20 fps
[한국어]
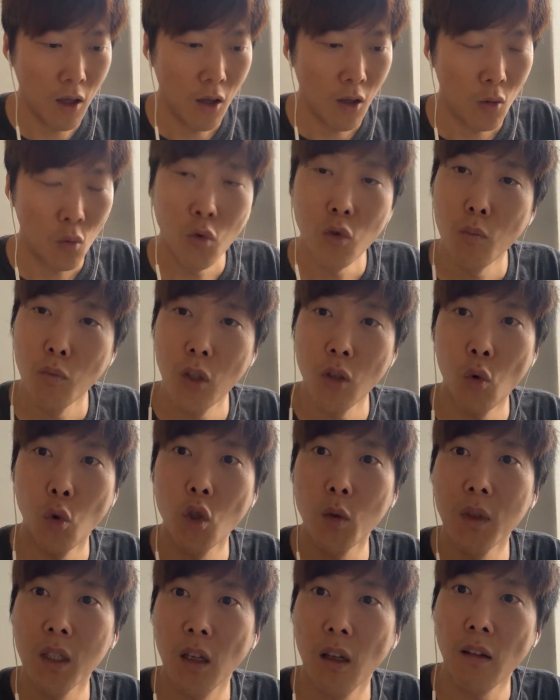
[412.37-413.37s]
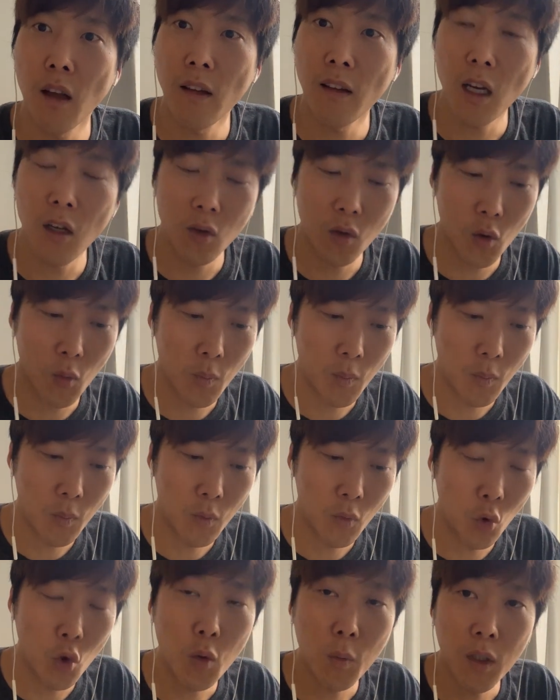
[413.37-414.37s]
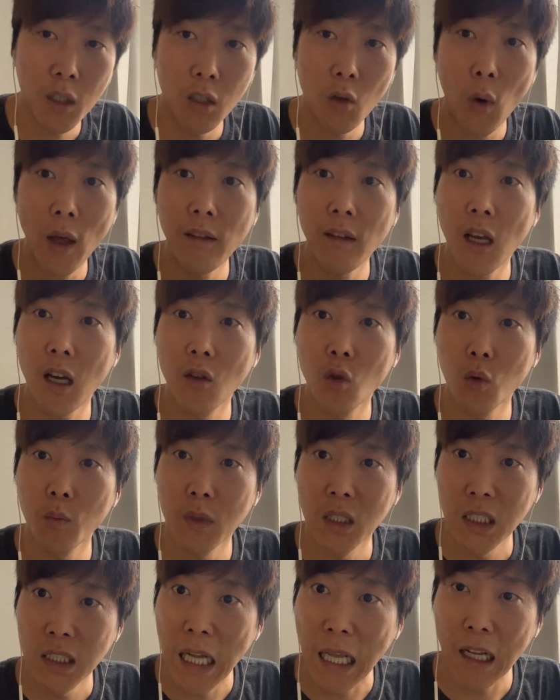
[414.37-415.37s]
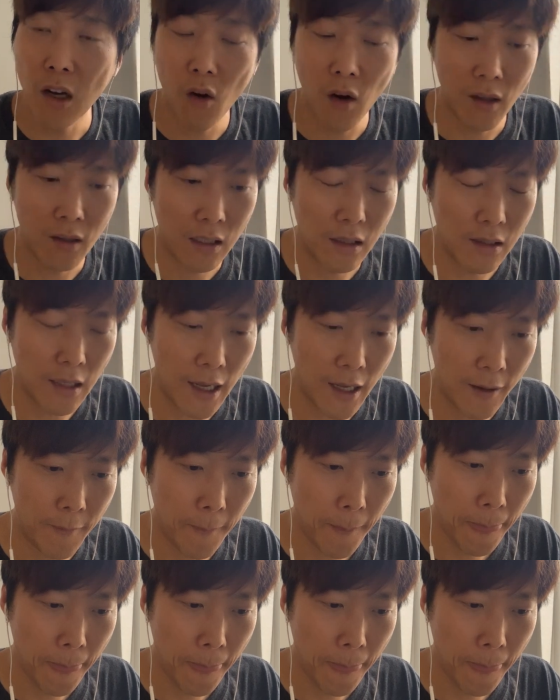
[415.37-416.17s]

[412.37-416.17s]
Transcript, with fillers: 물론 요즘은 그런 상상은 좀 요즘은 그런 환상은 좀 덜한 것 같은데